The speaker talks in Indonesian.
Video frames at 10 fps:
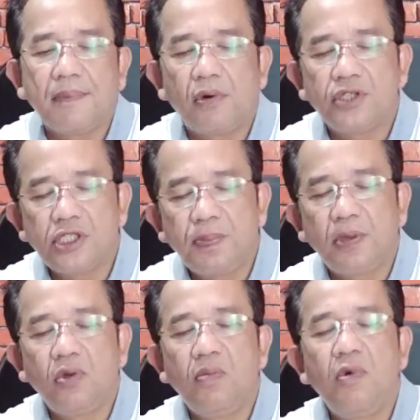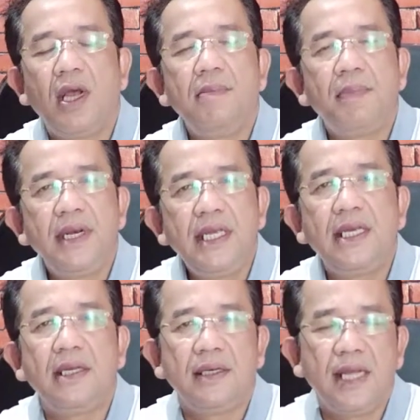proses pertumbuhan
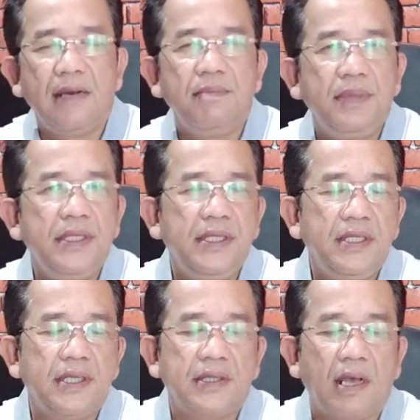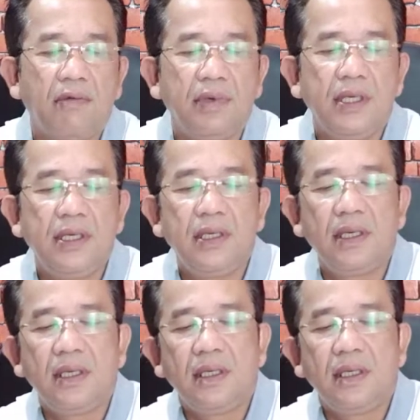benih dan biji sesawi